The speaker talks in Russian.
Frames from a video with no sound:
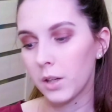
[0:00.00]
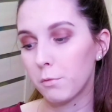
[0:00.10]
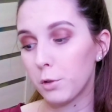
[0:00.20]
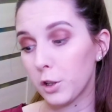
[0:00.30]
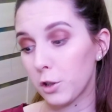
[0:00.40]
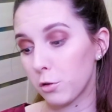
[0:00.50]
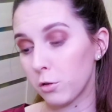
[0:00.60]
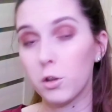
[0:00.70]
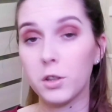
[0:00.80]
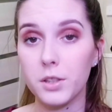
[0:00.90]
Вот, так
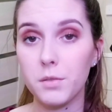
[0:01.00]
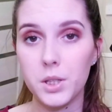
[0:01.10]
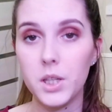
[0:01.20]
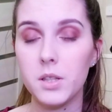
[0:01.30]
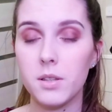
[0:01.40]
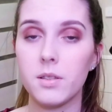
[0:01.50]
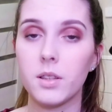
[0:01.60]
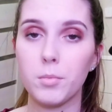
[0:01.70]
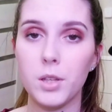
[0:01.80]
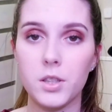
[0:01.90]
что, ну это не все, естественно,
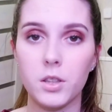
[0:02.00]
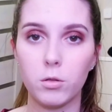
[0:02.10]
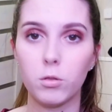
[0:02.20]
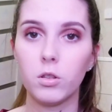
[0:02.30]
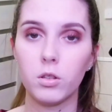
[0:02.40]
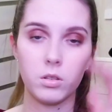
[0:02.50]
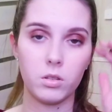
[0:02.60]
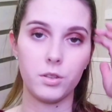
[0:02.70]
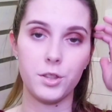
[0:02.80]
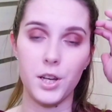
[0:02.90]
гимнастки, но
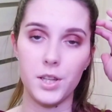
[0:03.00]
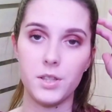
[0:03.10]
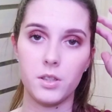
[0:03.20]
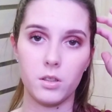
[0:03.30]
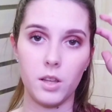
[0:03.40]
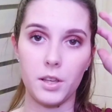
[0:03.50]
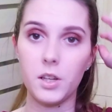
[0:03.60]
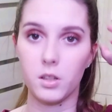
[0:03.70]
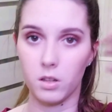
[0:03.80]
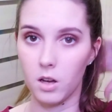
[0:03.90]
э, часть
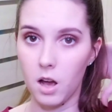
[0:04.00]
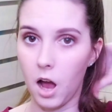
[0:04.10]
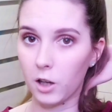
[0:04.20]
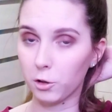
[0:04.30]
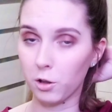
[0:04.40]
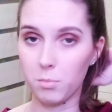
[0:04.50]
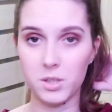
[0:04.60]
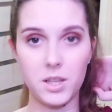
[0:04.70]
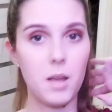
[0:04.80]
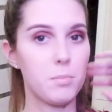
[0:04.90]
таких о которых мы
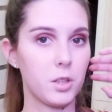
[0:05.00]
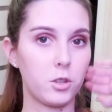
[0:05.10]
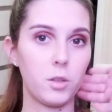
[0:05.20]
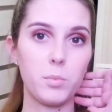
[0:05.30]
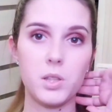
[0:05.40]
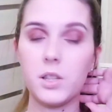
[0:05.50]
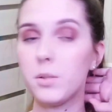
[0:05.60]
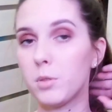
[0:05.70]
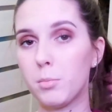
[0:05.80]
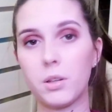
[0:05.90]
знаем, за которыми
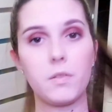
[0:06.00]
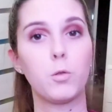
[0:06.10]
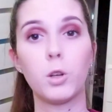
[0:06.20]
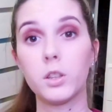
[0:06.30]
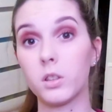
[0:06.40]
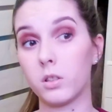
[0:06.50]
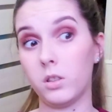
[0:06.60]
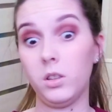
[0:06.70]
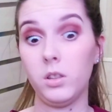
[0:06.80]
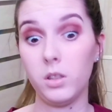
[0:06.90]
следим не первый год,
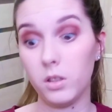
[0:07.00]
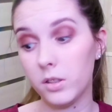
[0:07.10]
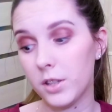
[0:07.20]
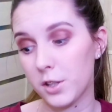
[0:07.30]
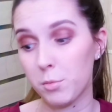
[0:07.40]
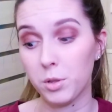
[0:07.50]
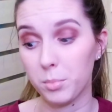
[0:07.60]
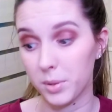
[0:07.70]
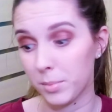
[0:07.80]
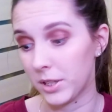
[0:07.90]
и интересно будет
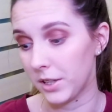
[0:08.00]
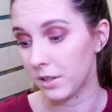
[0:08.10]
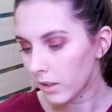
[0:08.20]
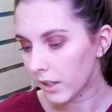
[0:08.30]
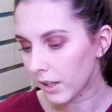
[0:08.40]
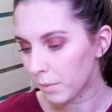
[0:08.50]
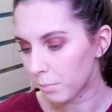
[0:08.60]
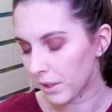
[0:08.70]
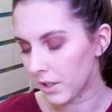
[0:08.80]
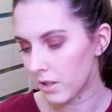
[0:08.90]
посмотреть. На
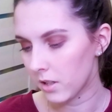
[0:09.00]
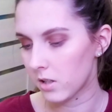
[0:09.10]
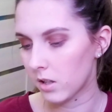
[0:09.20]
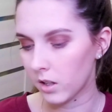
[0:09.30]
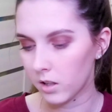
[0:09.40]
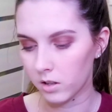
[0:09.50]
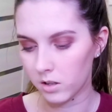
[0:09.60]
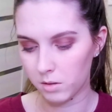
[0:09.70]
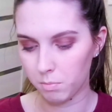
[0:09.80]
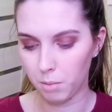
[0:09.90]
Гран-при из таких
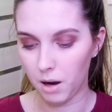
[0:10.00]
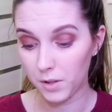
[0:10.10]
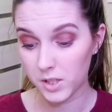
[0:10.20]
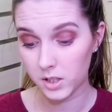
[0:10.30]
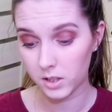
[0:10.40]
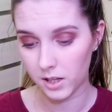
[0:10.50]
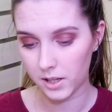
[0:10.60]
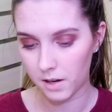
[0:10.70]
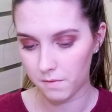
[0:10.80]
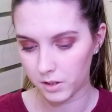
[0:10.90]
из пафосных
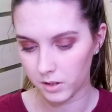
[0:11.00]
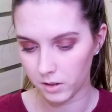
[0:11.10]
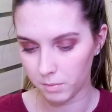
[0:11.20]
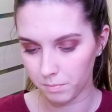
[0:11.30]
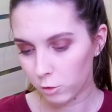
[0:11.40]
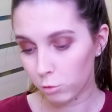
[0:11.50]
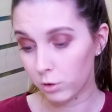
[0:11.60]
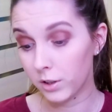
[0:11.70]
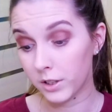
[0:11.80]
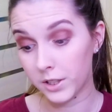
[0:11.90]
заявлено, ну,
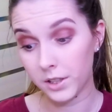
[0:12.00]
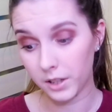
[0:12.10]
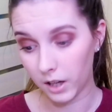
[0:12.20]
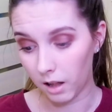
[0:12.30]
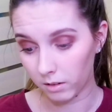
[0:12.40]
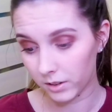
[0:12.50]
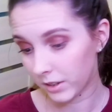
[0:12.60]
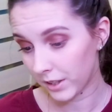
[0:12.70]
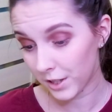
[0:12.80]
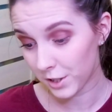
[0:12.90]
Екатерина
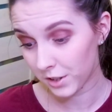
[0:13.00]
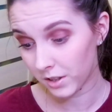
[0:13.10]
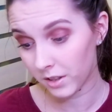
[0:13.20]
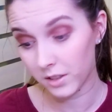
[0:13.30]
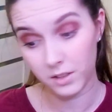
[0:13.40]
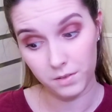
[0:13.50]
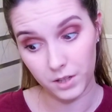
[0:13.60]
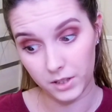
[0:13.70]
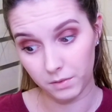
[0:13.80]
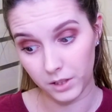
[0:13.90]
Галкина, конечно,
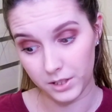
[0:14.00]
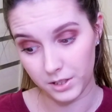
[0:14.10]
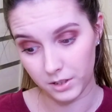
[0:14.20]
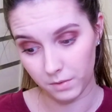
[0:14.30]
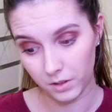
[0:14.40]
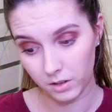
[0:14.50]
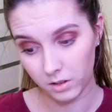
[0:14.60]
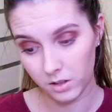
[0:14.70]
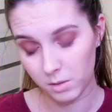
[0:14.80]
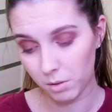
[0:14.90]
Невяна Владинова
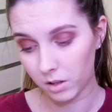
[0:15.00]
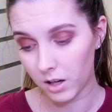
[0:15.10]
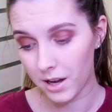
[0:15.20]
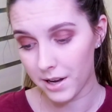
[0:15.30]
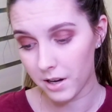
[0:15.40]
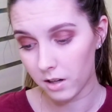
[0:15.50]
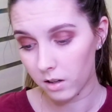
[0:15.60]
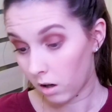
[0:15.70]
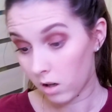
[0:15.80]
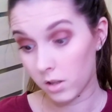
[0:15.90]
из Болгарии,
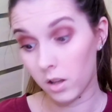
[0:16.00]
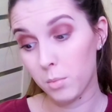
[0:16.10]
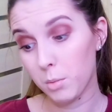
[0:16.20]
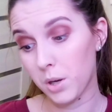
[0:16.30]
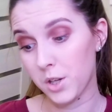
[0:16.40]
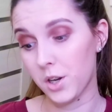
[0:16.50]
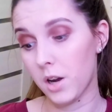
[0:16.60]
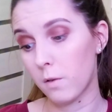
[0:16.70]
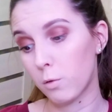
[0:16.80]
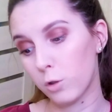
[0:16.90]
Соломе
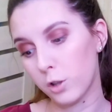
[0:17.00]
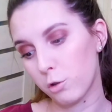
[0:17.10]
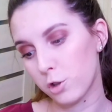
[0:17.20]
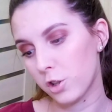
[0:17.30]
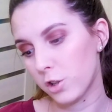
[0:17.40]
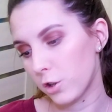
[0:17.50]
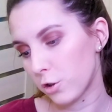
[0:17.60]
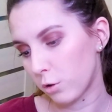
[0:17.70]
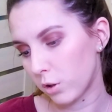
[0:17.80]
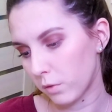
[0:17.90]
Пожава, ой, я очень надеюсь,
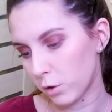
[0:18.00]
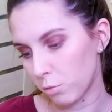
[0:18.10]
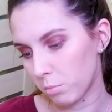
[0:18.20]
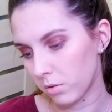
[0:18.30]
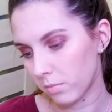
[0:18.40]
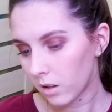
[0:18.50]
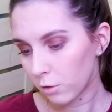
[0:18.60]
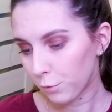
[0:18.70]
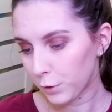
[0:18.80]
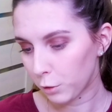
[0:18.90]
что она выступит.
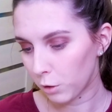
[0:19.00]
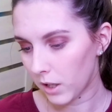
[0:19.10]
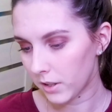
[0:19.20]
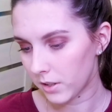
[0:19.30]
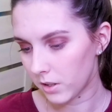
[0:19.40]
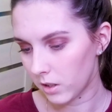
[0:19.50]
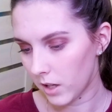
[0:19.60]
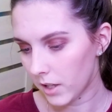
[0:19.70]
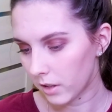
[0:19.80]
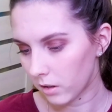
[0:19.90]
Ну вот Юлиана
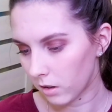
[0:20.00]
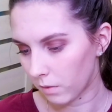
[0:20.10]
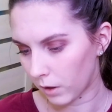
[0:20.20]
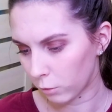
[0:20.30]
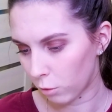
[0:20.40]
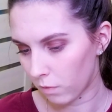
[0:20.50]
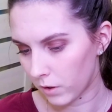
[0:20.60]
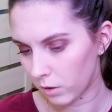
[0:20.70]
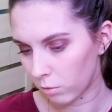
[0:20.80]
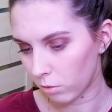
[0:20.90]
Телегина, Воронкова
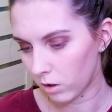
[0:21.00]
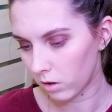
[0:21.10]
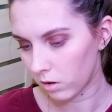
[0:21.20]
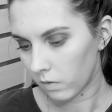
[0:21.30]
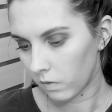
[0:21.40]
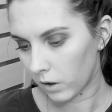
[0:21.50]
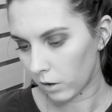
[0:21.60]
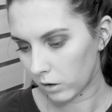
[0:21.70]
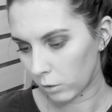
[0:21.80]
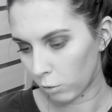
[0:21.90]
Николь,
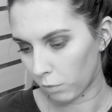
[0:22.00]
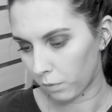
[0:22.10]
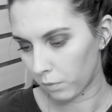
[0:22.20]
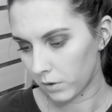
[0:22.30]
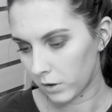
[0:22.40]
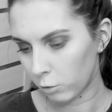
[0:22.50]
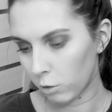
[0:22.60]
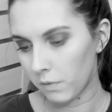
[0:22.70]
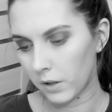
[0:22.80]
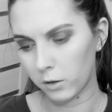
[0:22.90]
Воронков
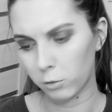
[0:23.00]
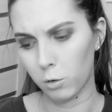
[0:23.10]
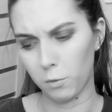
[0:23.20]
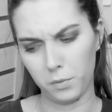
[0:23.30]
Николь Воронков.